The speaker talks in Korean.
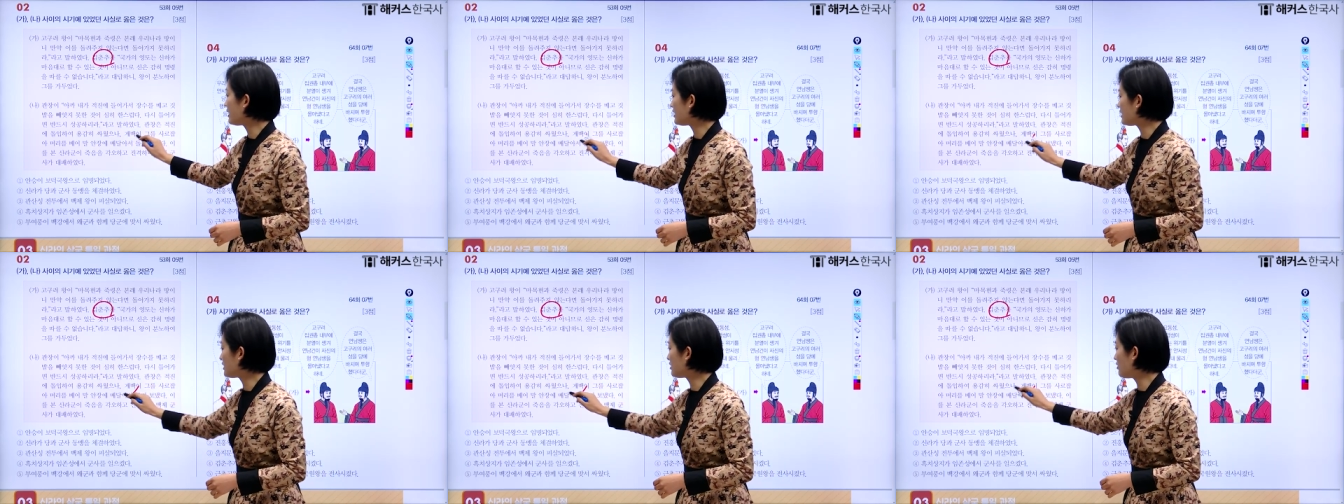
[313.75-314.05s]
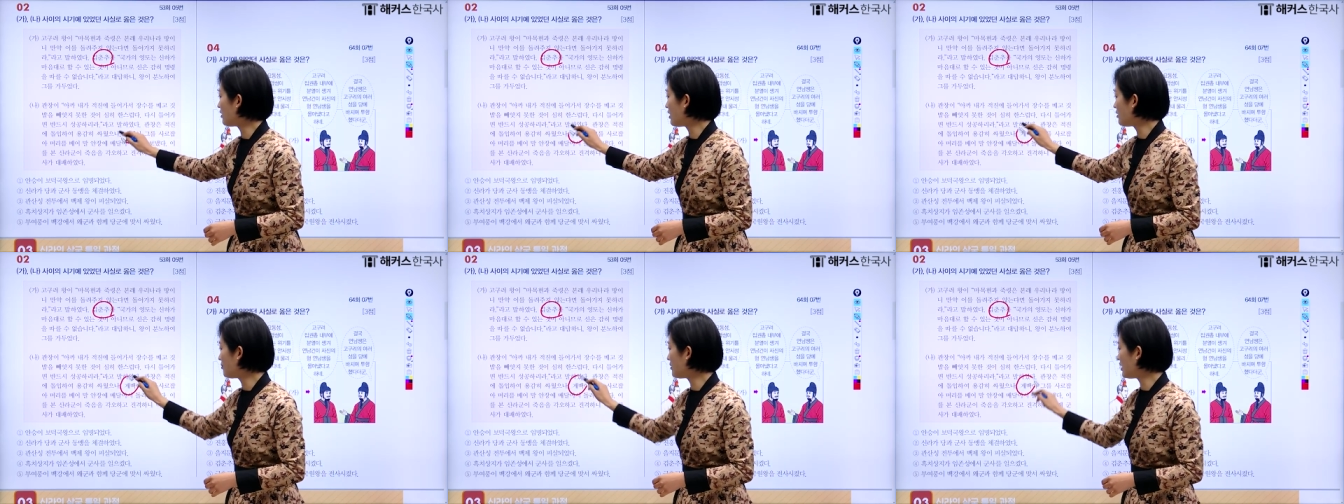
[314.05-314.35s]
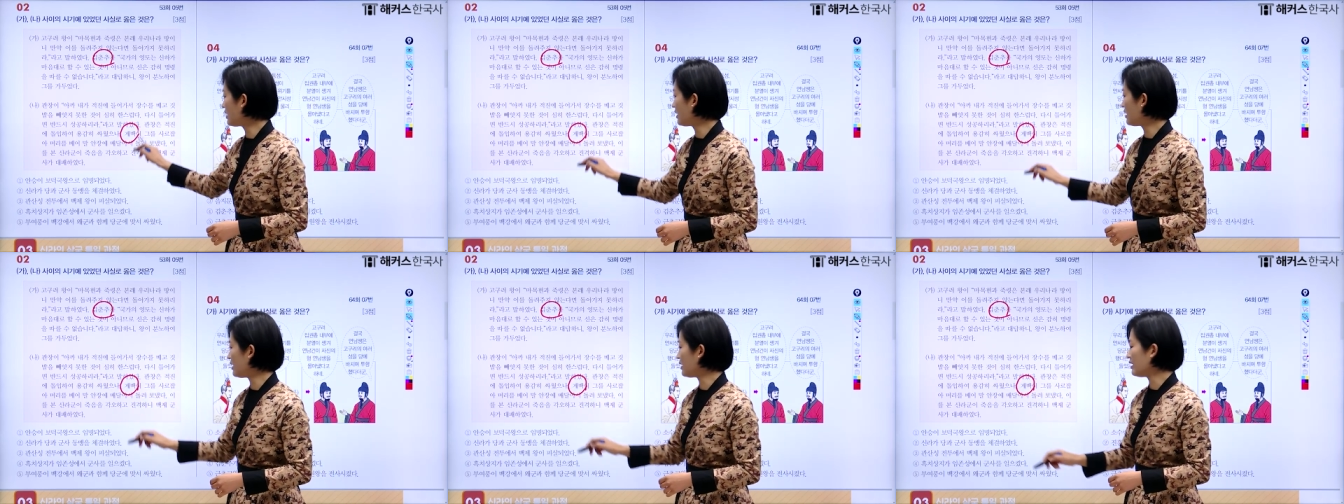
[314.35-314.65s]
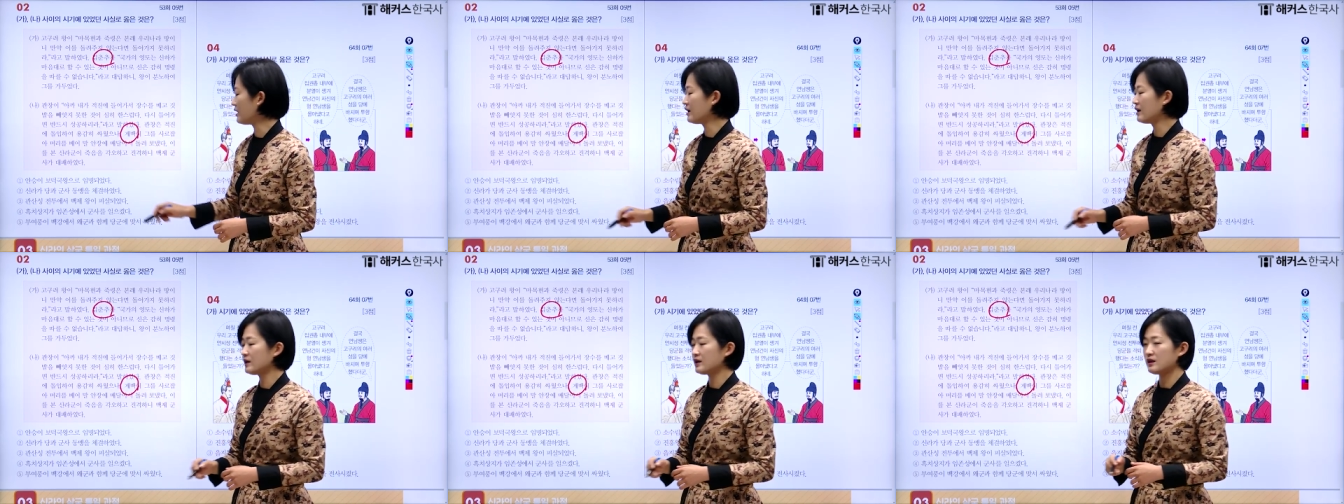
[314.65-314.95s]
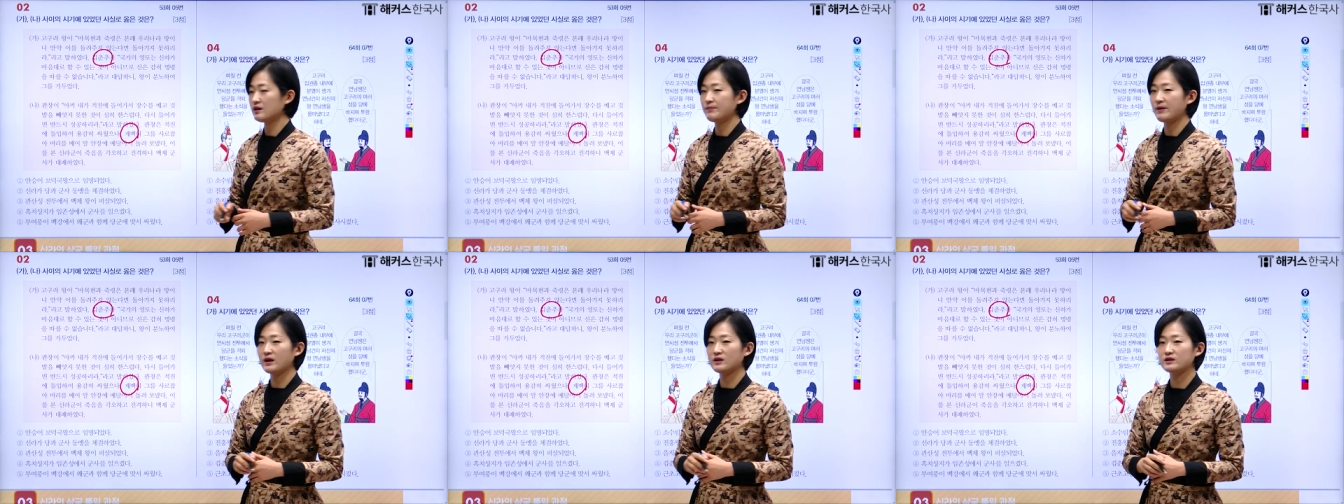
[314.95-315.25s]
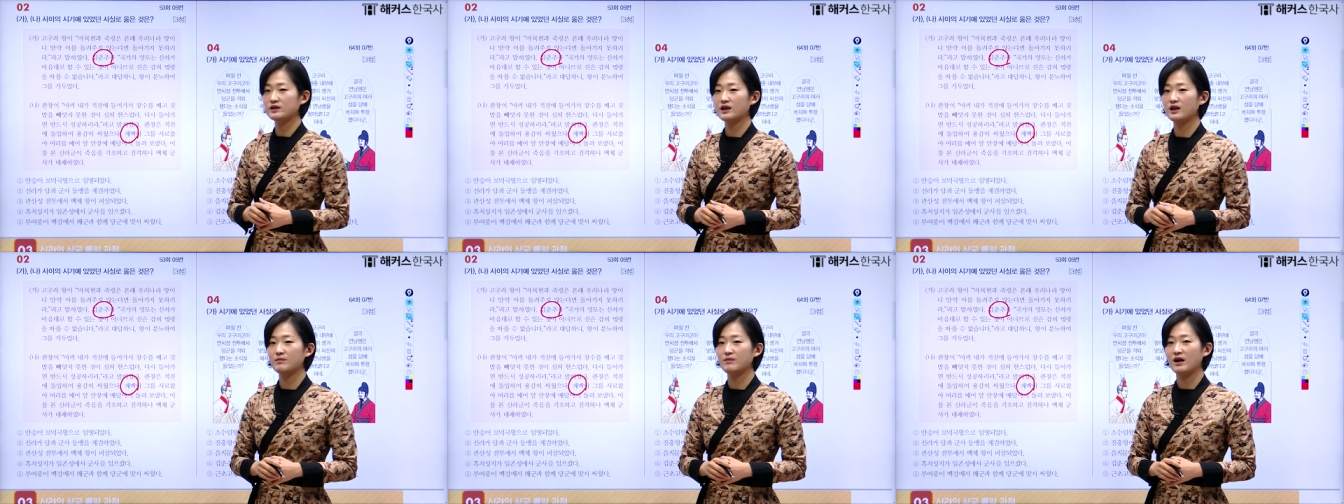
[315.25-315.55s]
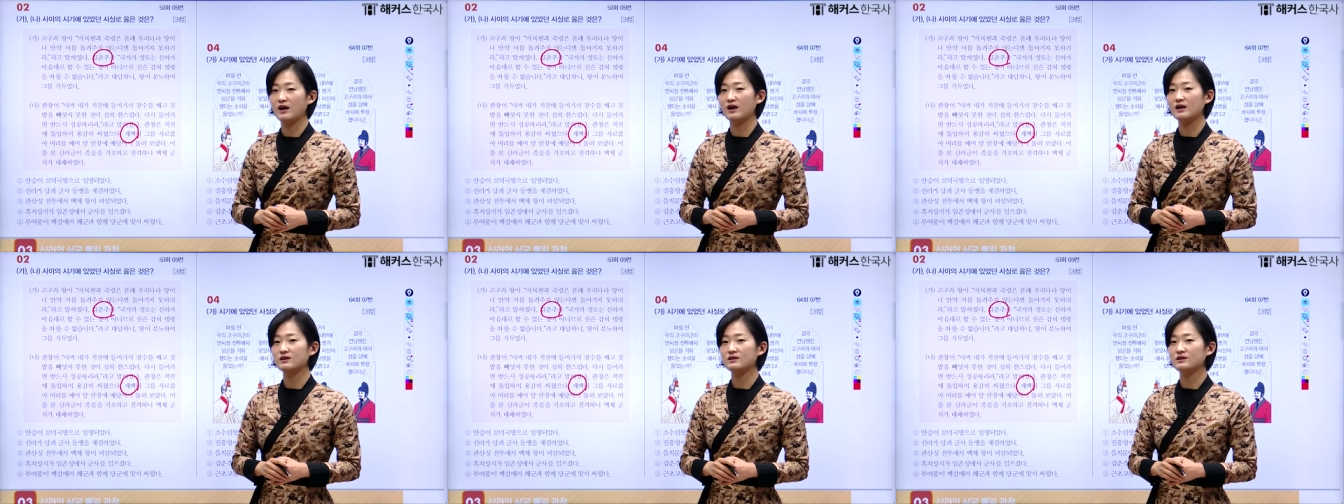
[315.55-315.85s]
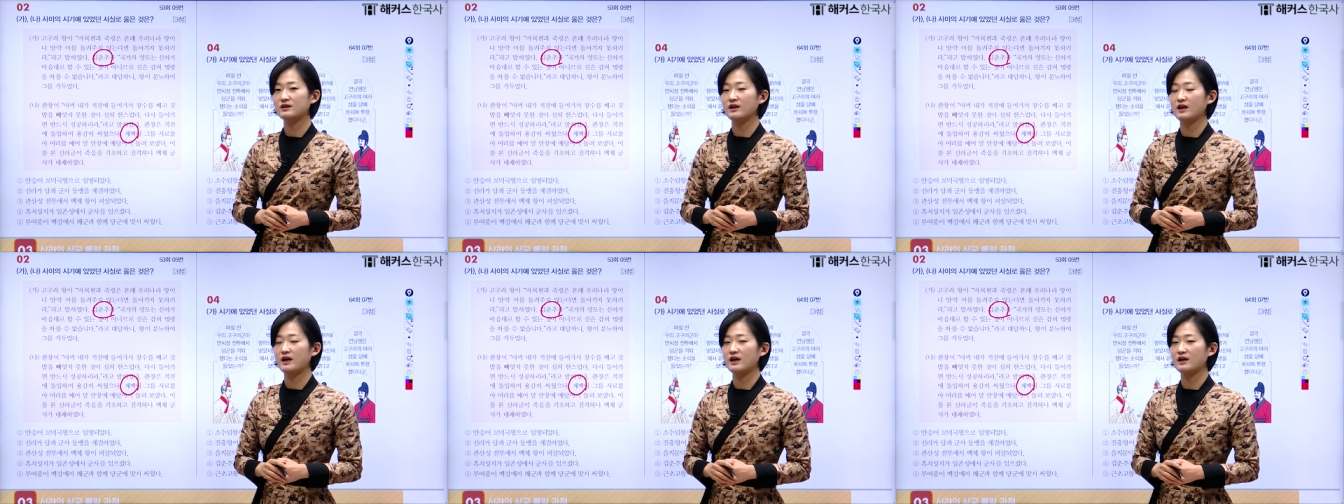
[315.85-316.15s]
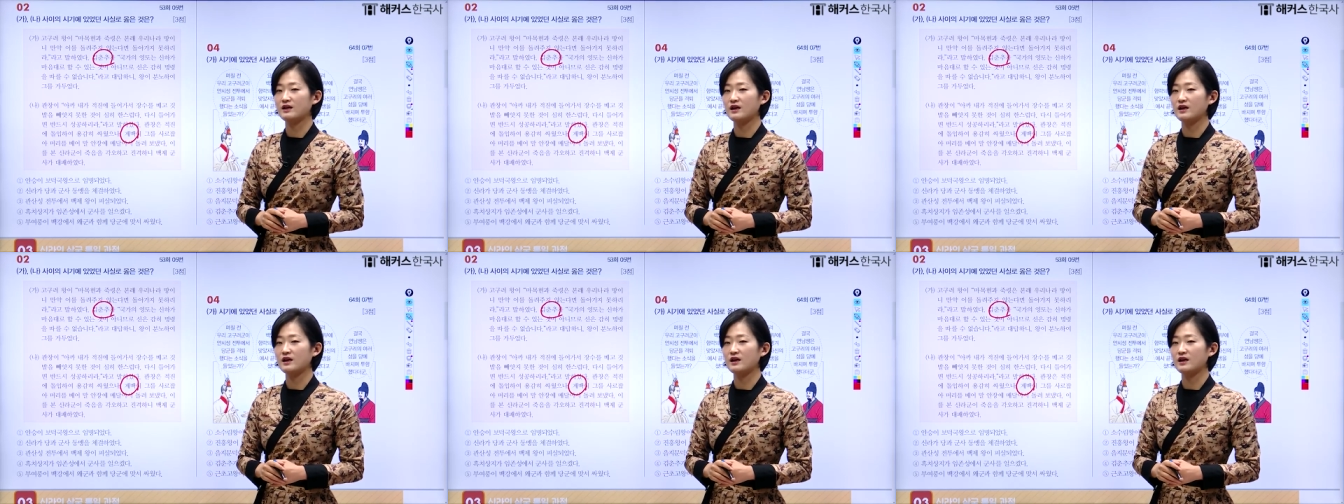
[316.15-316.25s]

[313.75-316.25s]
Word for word: 이거 아마 이 백제가 망할 때